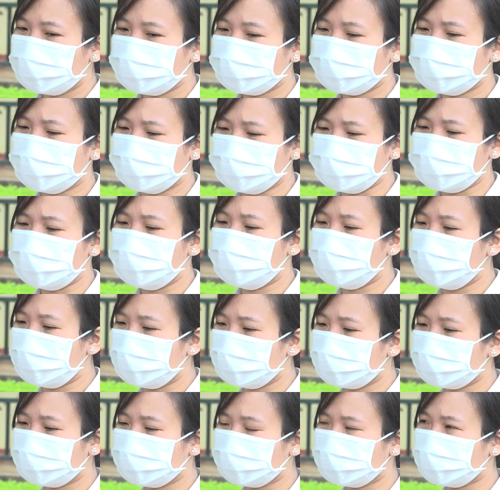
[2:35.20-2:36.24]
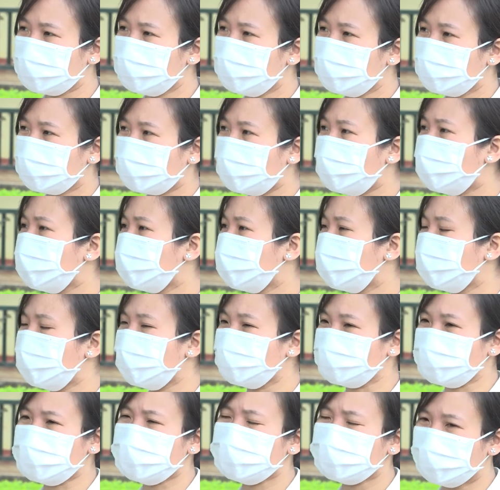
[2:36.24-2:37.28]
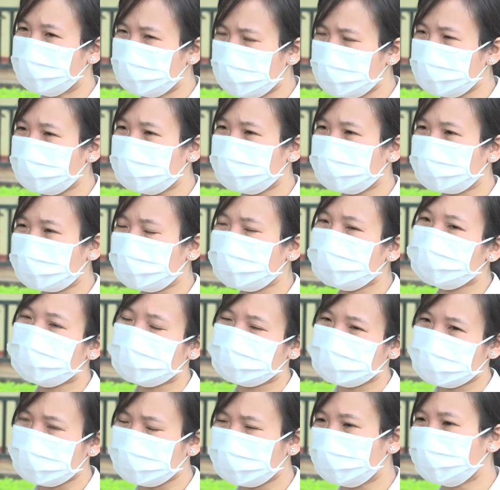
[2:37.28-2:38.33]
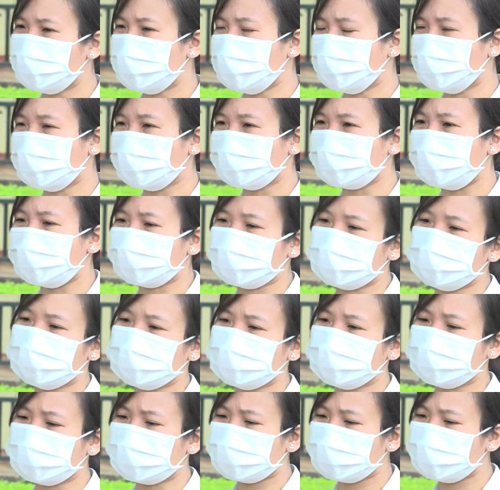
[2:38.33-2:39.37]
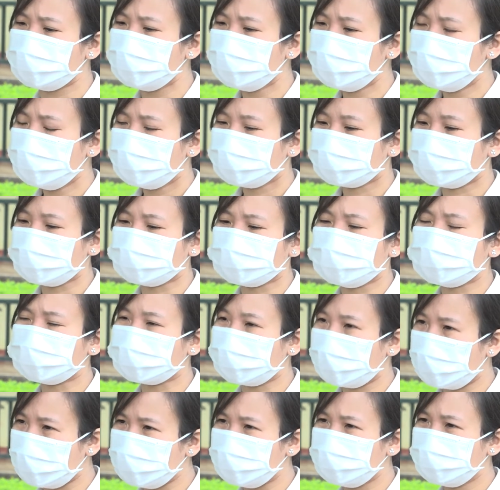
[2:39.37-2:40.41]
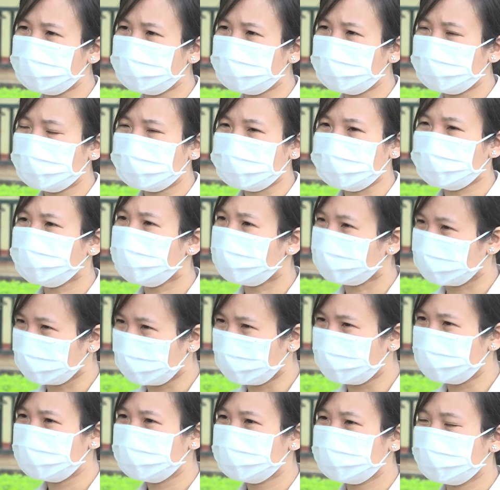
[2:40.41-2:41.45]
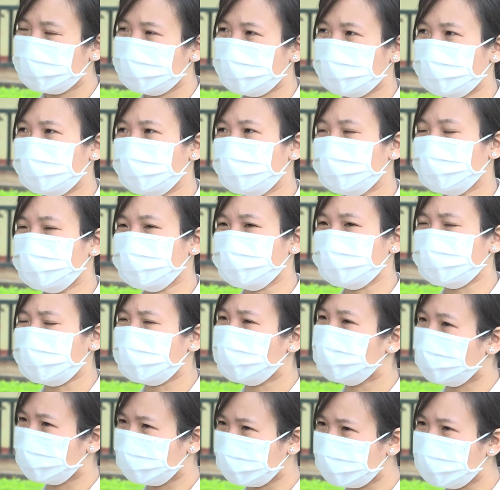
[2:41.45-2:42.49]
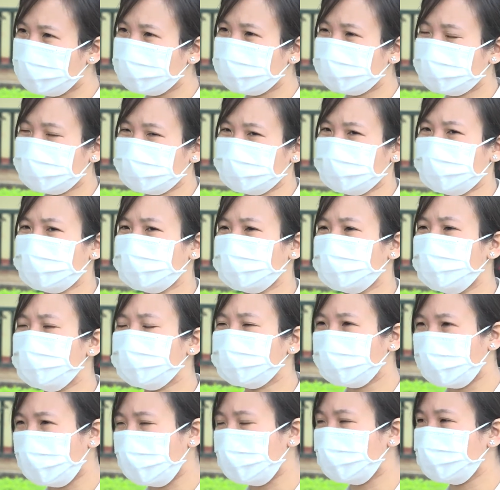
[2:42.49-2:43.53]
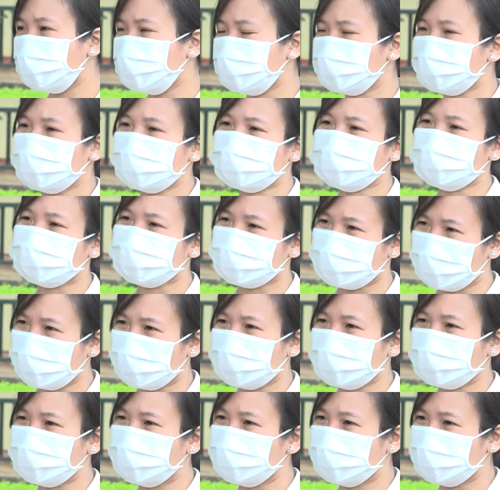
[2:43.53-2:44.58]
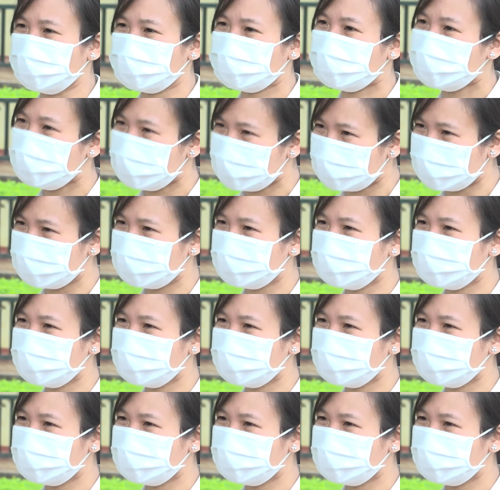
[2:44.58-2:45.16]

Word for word: để cho các học sinh của mình, các lớp học sinh của mình là đạt được những cái thành tích cao trong học tập, ờ, rèn luyện tốt, trở thành con ngoan, trở thành trò giỏi của gia đình.